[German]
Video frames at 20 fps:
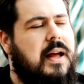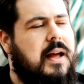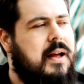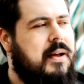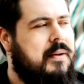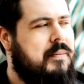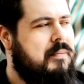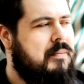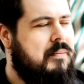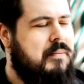
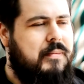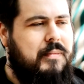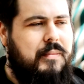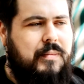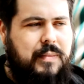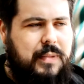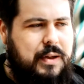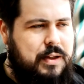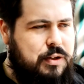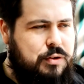Ähm,
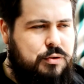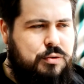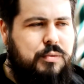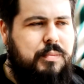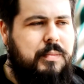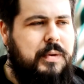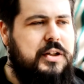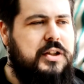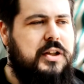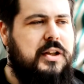die
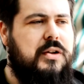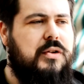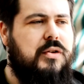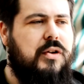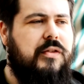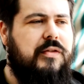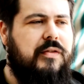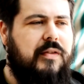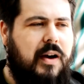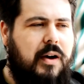Suchmaschinen
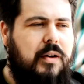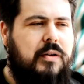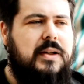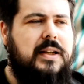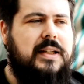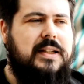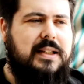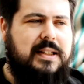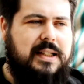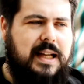dürfen auch
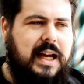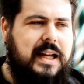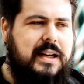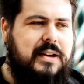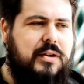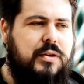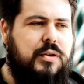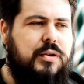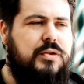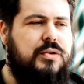diese
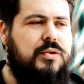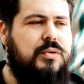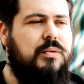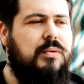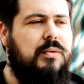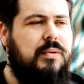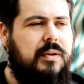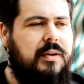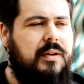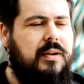Seiten
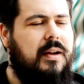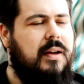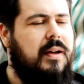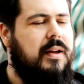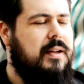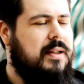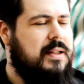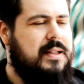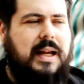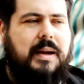durchsuchen.
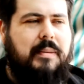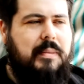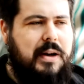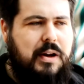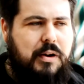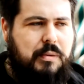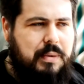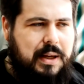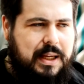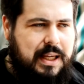Das kann
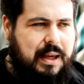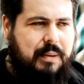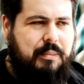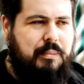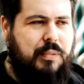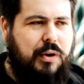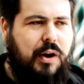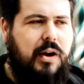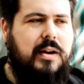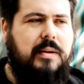man ja auch bei
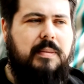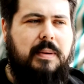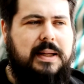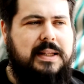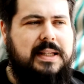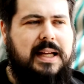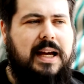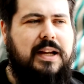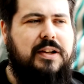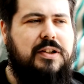jedem Blog
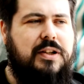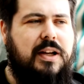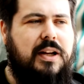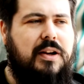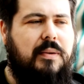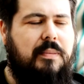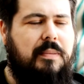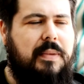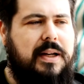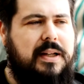quasi
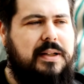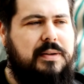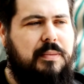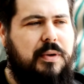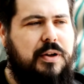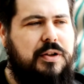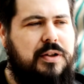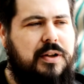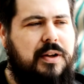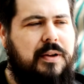einstellen, ob man das
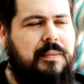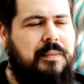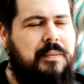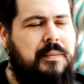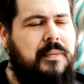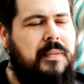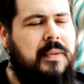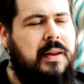möchte.